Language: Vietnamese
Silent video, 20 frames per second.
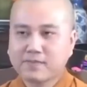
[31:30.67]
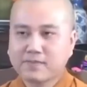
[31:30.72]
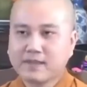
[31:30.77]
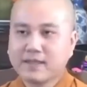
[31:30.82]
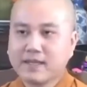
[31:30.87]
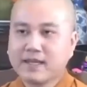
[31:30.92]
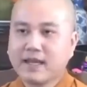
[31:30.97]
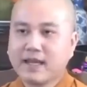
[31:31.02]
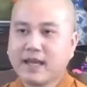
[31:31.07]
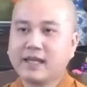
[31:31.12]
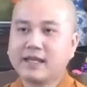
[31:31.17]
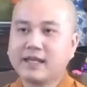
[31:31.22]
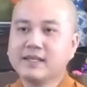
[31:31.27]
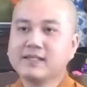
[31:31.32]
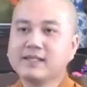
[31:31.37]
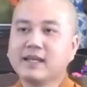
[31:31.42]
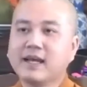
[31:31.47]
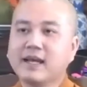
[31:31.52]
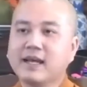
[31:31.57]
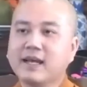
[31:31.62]
ảnh
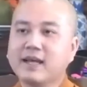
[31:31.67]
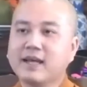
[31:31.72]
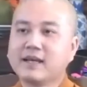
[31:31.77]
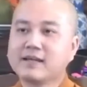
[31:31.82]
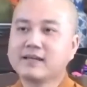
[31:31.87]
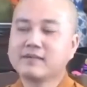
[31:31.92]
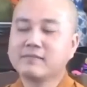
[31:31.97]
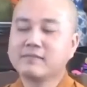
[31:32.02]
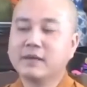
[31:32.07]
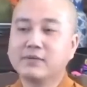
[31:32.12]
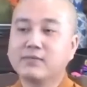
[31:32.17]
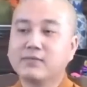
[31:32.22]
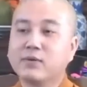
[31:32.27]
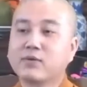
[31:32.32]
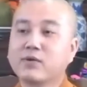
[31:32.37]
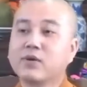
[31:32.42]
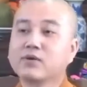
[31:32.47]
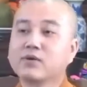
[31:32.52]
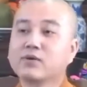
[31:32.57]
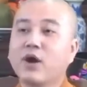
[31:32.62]
à, bị một
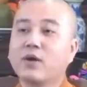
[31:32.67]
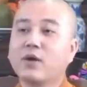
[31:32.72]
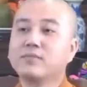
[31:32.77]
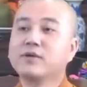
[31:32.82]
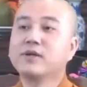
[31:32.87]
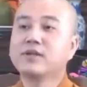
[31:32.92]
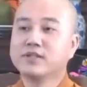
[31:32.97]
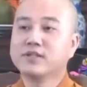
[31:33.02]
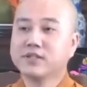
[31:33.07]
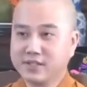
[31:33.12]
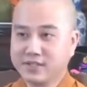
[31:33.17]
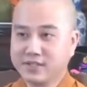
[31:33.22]
con cọp nó rượt